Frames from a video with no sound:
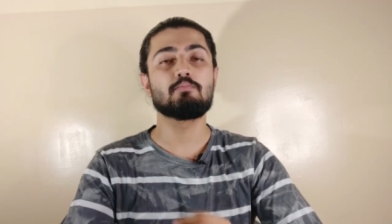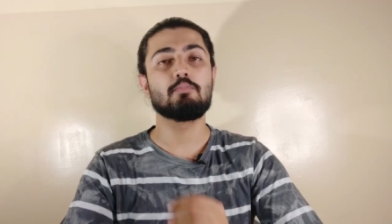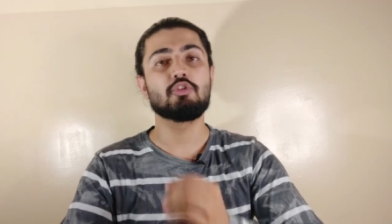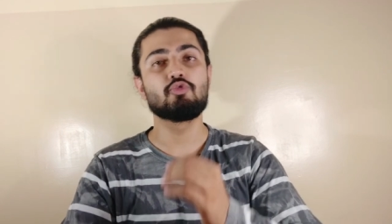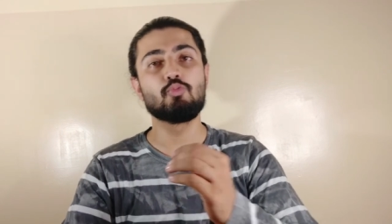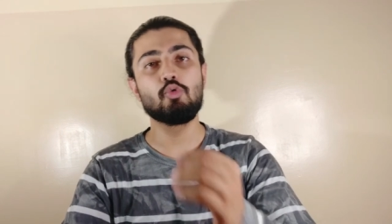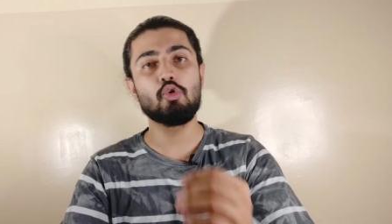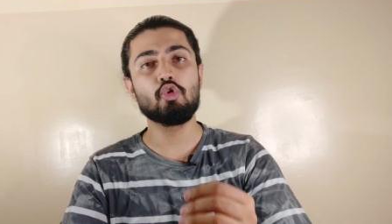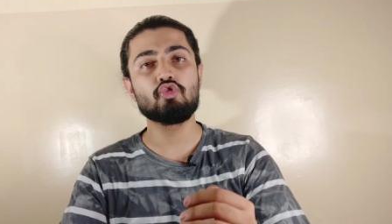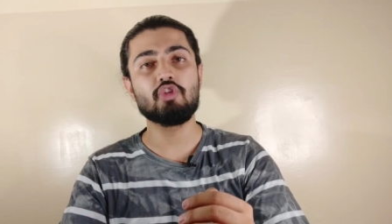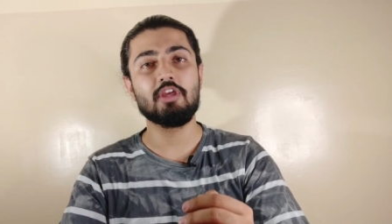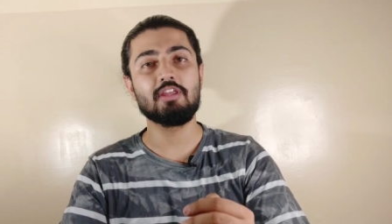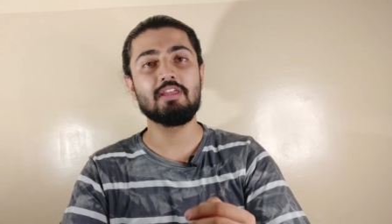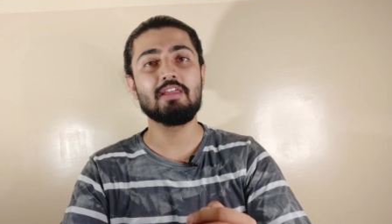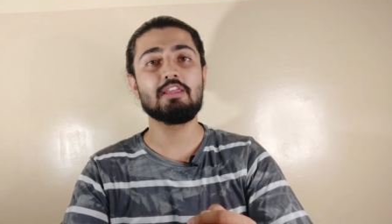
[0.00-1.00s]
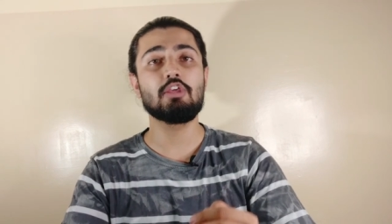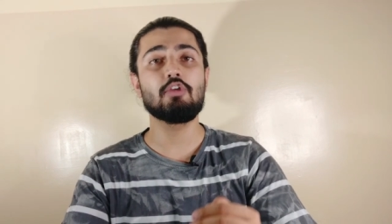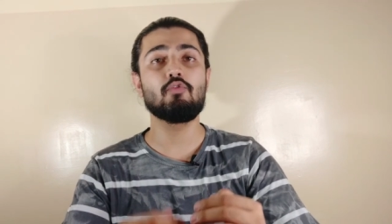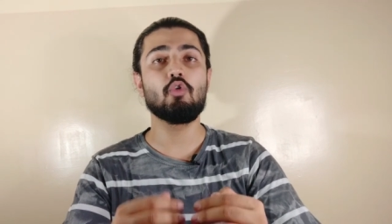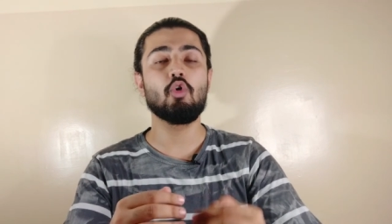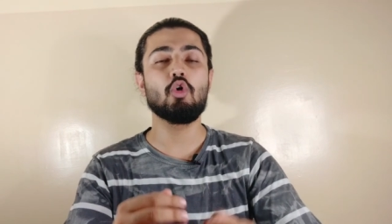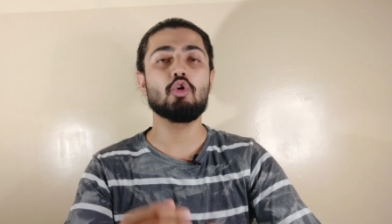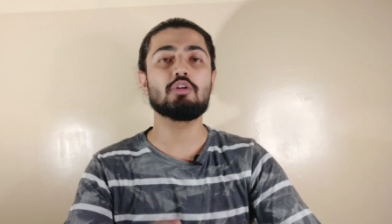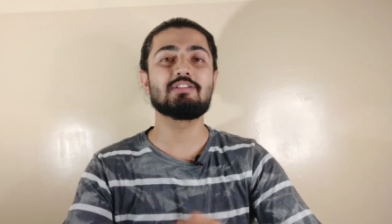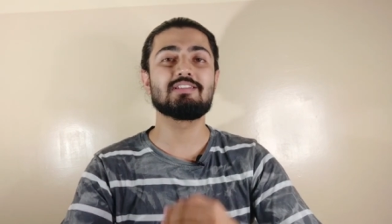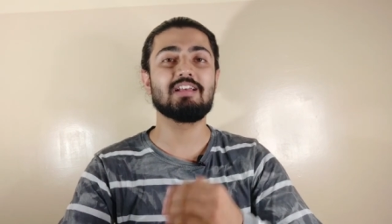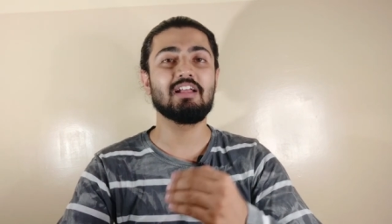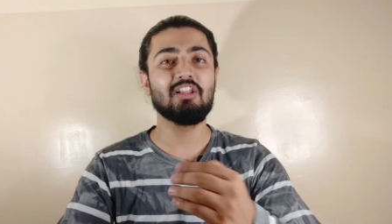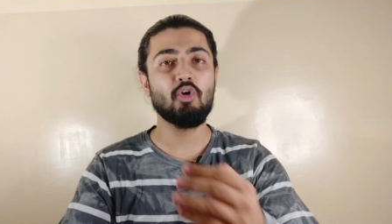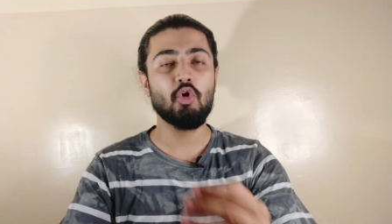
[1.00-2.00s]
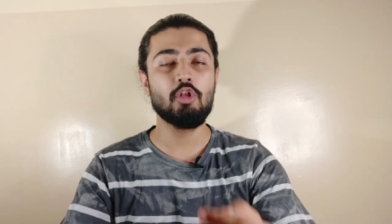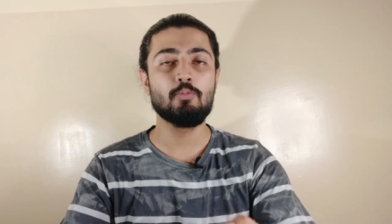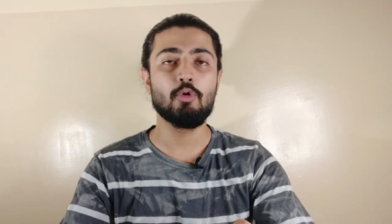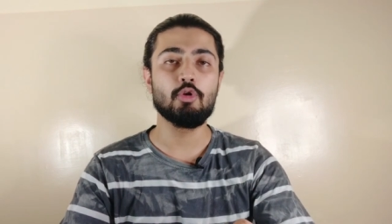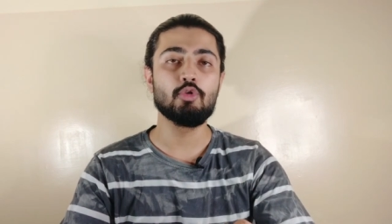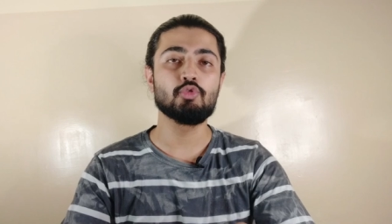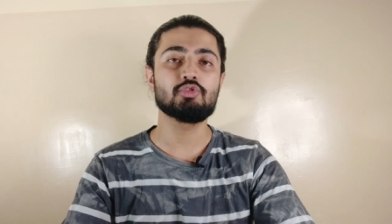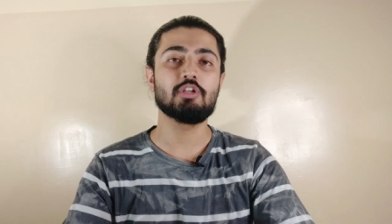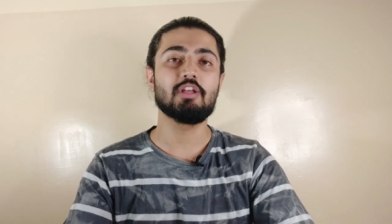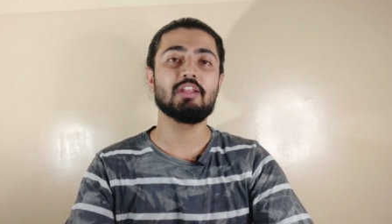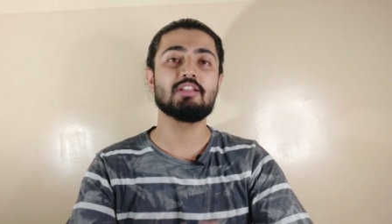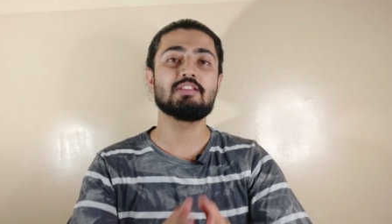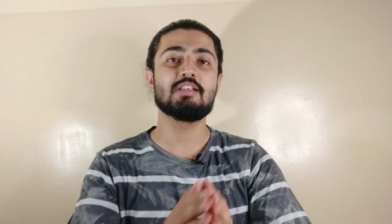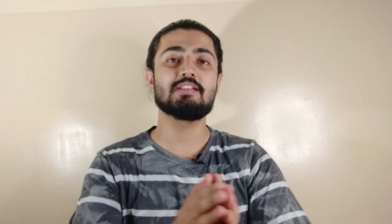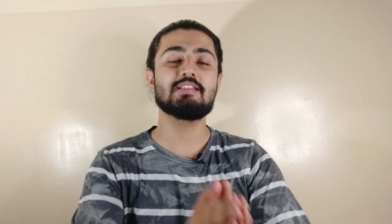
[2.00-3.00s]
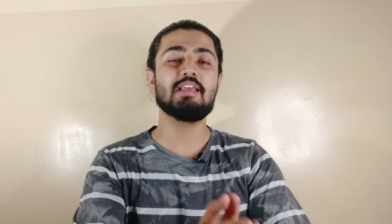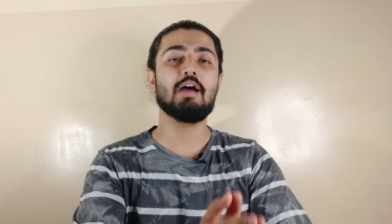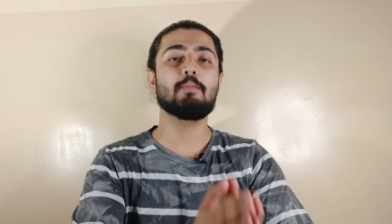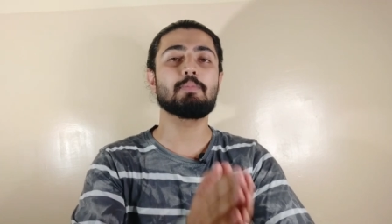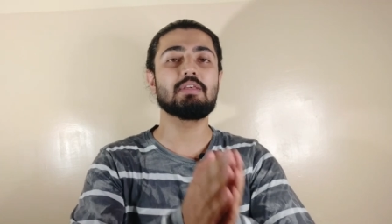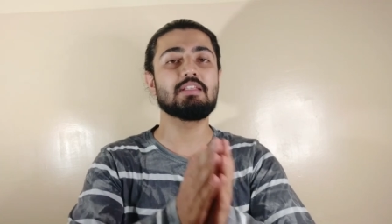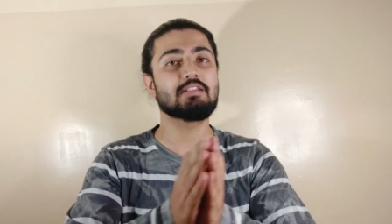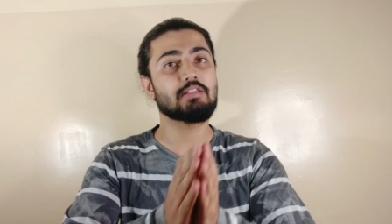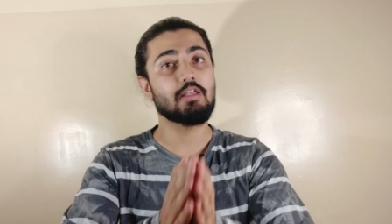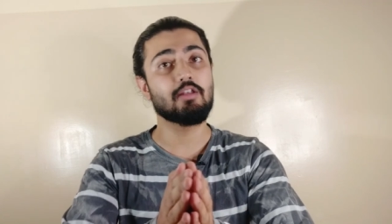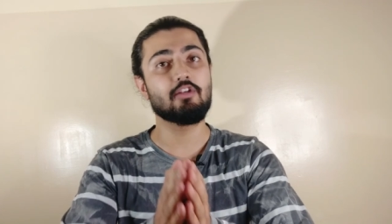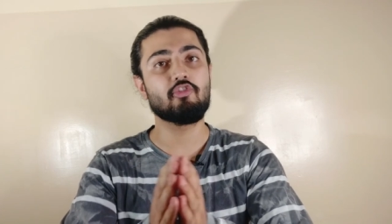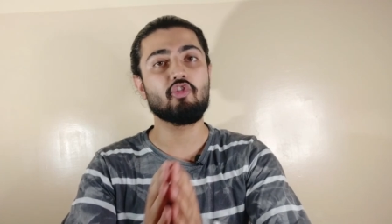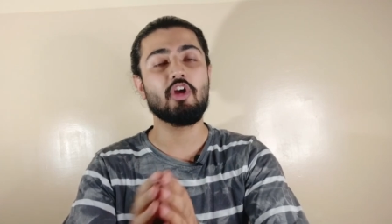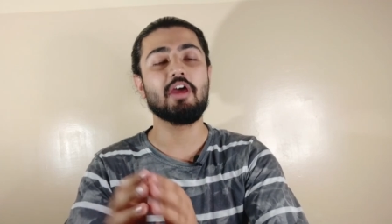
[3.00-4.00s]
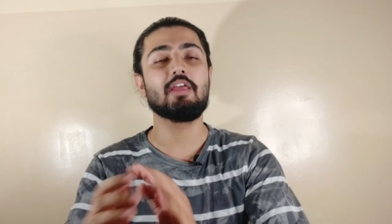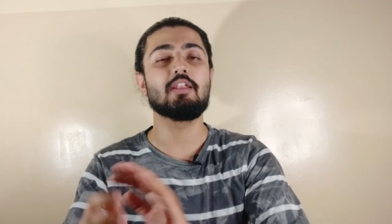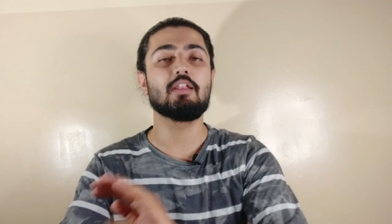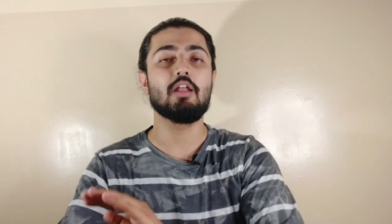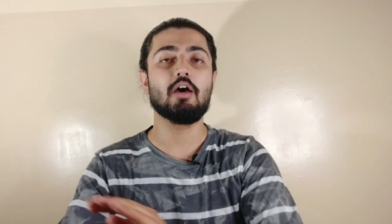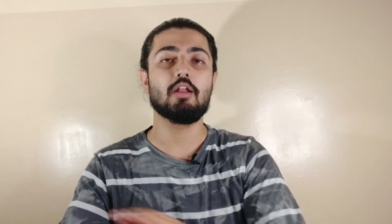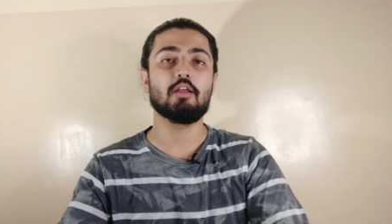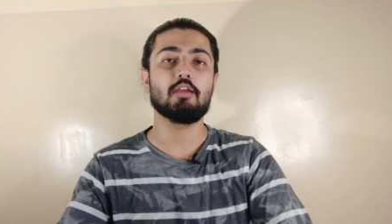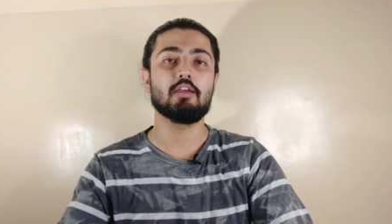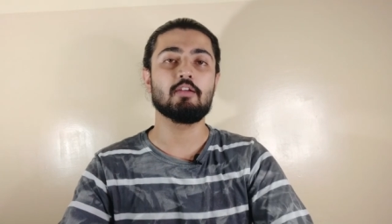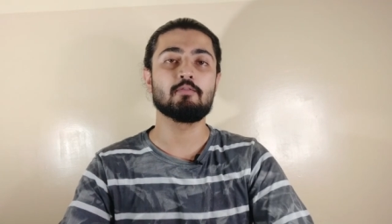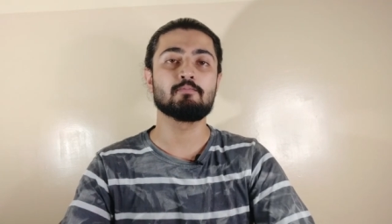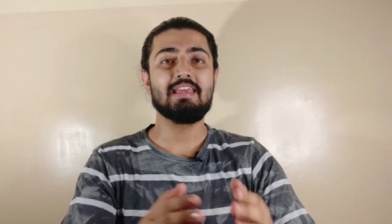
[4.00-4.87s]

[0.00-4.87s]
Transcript: मजबूर हो जाएंगे कि वो और ज़्यादा ऑयल प्रोड्यूस करें जिससे आपकी स्किन ड्राई ना रहे